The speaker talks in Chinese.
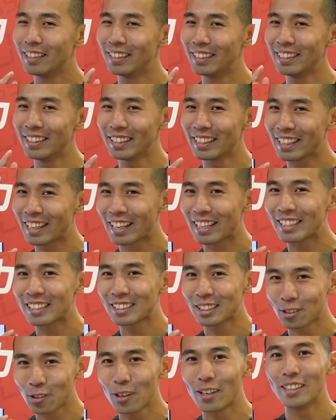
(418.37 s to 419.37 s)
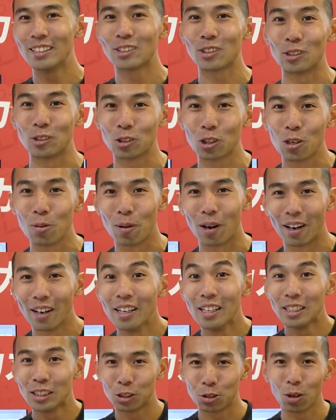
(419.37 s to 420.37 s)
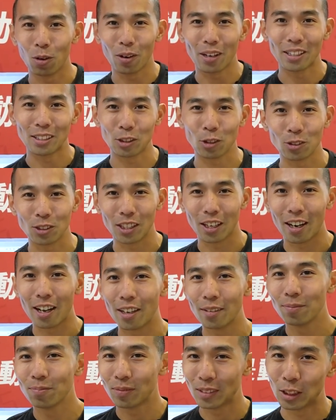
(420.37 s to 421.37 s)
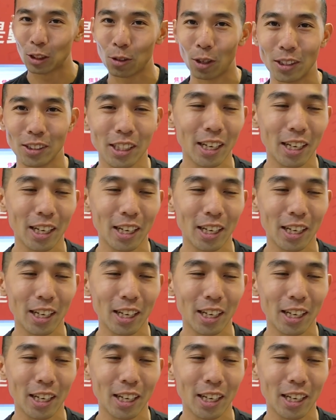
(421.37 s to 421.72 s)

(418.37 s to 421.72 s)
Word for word: 应该是会很准确吧？希望我可以中奖啊！继续往